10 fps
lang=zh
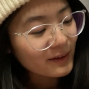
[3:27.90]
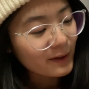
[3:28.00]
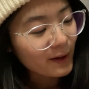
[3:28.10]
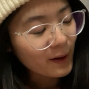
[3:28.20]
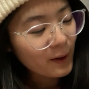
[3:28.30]

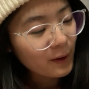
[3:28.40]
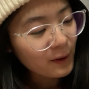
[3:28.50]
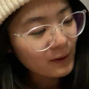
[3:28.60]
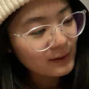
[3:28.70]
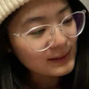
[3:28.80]
然
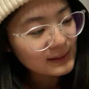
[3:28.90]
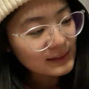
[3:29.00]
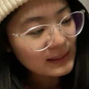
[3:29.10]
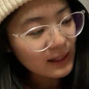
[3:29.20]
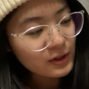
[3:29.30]
后接
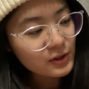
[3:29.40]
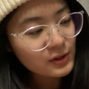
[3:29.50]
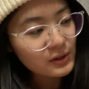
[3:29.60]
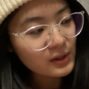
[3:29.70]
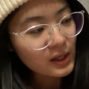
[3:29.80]
下来
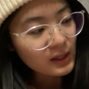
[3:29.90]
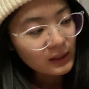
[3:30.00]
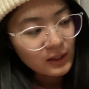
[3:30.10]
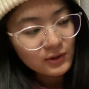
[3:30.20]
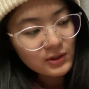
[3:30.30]
是
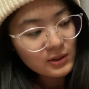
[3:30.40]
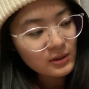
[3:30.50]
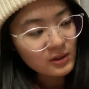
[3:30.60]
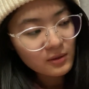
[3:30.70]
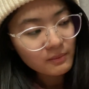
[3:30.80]
也
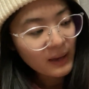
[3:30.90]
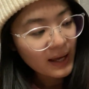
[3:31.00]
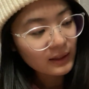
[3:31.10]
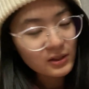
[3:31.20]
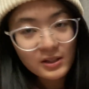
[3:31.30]
是拍
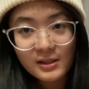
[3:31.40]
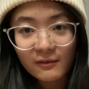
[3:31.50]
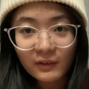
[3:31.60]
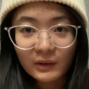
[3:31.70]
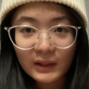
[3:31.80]
的这些
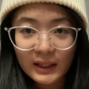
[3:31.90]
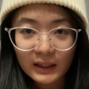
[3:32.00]
枫叶，